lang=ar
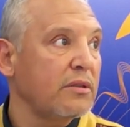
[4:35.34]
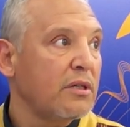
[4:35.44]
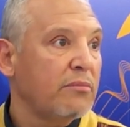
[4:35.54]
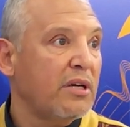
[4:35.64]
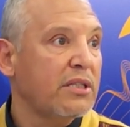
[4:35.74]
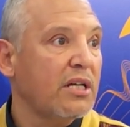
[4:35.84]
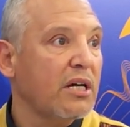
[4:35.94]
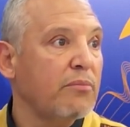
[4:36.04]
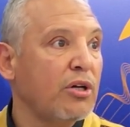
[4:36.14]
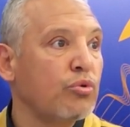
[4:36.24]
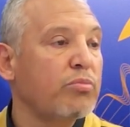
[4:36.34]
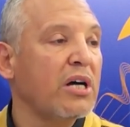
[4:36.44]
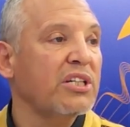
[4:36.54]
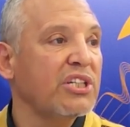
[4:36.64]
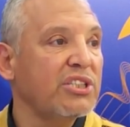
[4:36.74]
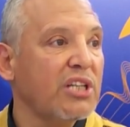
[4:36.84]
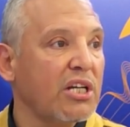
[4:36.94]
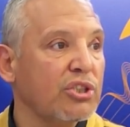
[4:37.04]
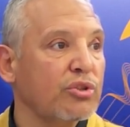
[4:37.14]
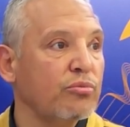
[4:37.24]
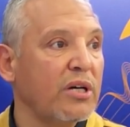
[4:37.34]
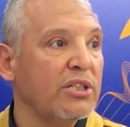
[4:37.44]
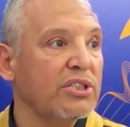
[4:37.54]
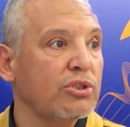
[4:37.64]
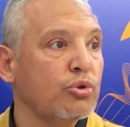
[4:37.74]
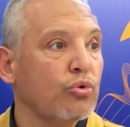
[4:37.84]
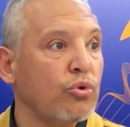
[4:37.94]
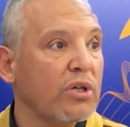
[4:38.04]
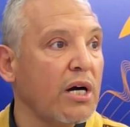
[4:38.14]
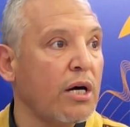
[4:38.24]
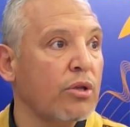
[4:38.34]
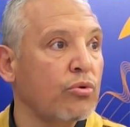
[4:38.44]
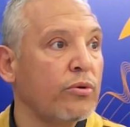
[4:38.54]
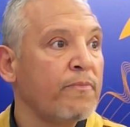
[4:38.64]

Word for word: معناتها رغم انه مهرجان جرش ومهرجان سوق عكاد